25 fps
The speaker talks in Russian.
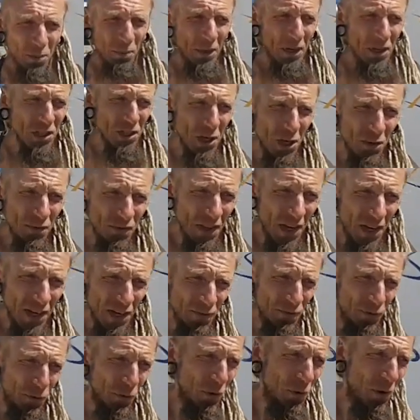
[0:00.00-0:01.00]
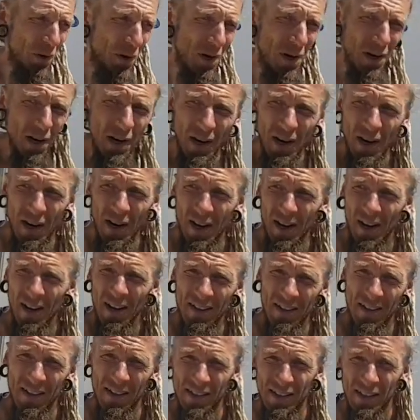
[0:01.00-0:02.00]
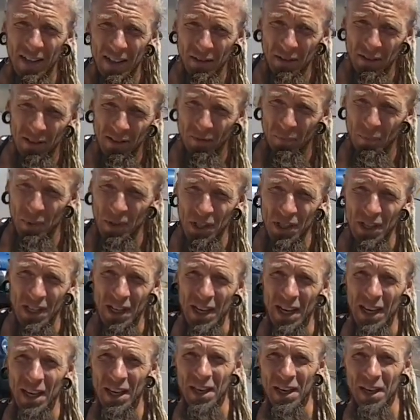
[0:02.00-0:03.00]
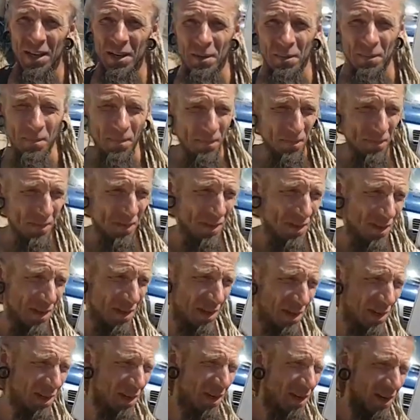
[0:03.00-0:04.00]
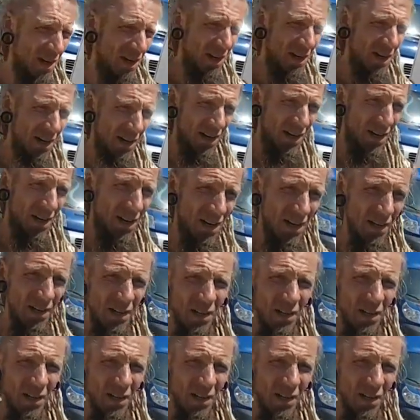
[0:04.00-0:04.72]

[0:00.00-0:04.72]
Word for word: приезжают в Тарифу, а, разное складывается впечатление. А,